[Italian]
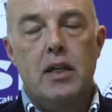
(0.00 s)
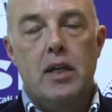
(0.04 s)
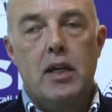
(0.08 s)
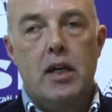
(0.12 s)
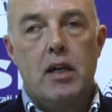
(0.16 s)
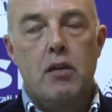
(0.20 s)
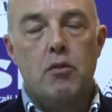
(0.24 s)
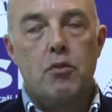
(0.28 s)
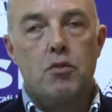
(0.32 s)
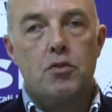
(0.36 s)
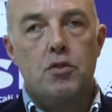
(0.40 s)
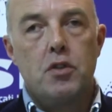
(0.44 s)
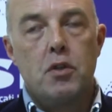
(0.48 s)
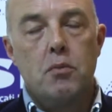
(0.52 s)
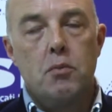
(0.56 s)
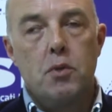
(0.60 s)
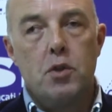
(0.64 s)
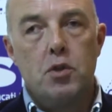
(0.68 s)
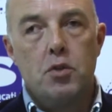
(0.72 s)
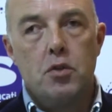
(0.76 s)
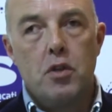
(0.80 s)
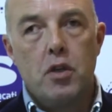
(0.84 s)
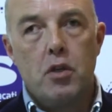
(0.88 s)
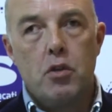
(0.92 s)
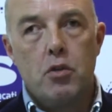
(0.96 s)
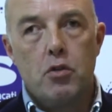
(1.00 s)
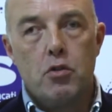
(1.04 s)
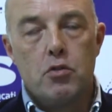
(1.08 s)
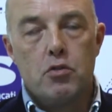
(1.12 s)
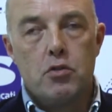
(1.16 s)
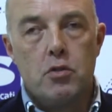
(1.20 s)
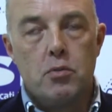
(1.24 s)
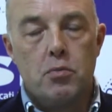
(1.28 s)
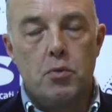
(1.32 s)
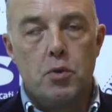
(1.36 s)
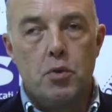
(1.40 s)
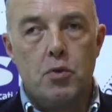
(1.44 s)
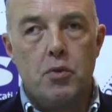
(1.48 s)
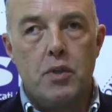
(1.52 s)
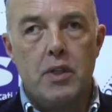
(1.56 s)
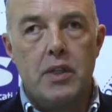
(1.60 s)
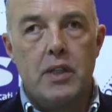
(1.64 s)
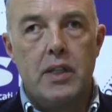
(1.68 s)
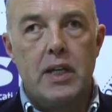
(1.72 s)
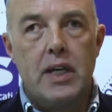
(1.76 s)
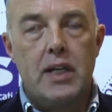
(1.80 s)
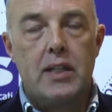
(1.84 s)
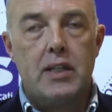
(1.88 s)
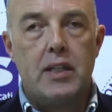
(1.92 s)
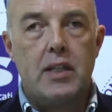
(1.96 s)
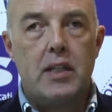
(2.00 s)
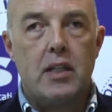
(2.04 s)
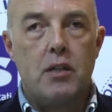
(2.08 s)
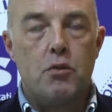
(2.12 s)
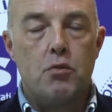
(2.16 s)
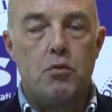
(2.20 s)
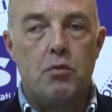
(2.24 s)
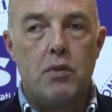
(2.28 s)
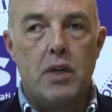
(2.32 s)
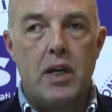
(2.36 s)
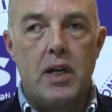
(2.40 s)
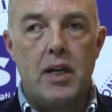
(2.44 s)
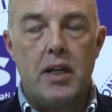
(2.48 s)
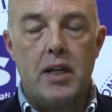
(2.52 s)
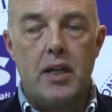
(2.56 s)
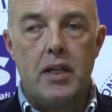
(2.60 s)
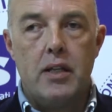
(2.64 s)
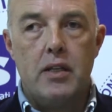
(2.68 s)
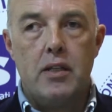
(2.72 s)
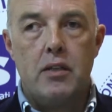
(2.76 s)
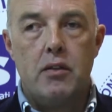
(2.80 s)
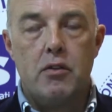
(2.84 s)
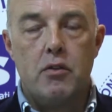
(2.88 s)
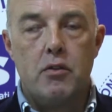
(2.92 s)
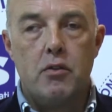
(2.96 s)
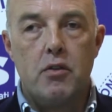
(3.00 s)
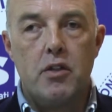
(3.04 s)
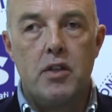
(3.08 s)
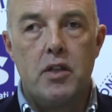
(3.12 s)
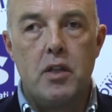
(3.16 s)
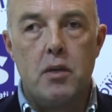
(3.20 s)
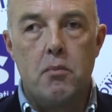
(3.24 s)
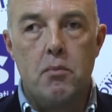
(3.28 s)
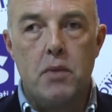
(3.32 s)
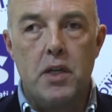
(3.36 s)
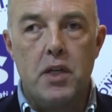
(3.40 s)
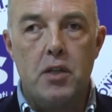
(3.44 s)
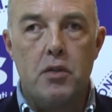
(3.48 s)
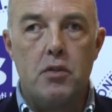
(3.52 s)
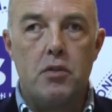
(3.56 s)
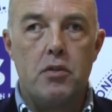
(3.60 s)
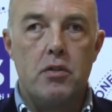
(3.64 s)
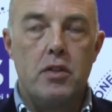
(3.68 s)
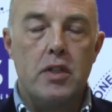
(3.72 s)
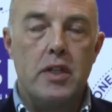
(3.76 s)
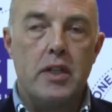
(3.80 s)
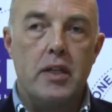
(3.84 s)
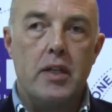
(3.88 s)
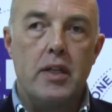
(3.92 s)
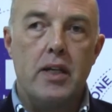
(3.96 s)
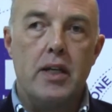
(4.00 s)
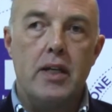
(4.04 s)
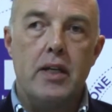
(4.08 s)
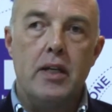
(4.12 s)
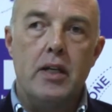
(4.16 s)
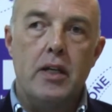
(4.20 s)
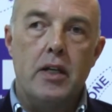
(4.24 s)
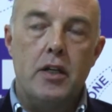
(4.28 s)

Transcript: a un contenimento di costi, per cui è andata ad attuare l'orientamento della